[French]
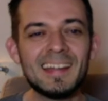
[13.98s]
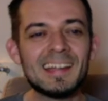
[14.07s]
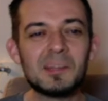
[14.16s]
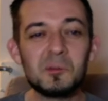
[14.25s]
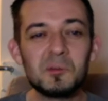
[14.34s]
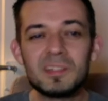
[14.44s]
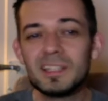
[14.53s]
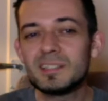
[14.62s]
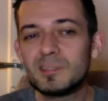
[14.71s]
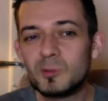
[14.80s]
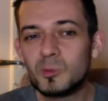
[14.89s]
Une
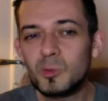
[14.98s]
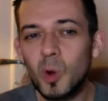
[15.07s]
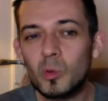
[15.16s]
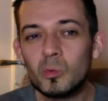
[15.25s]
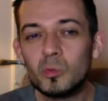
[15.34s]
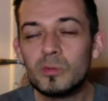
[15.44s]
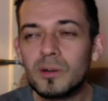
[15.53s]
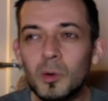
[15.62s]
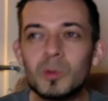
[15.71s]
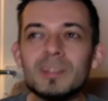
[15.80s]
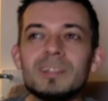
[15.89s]
question en
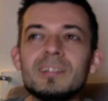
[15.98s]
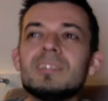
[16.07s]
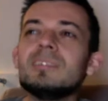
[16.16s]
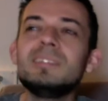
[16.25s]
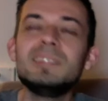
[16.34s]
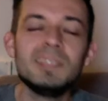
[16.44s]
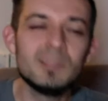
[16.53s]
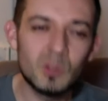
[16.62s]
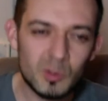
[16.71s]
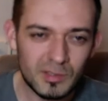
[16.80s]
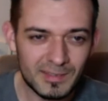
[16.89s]
ouvre dix
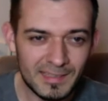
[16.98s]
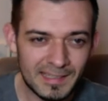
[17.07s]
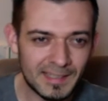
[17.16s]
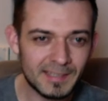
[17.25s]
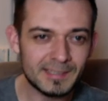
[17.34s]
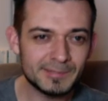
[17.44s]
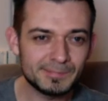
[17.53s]
autres derrière.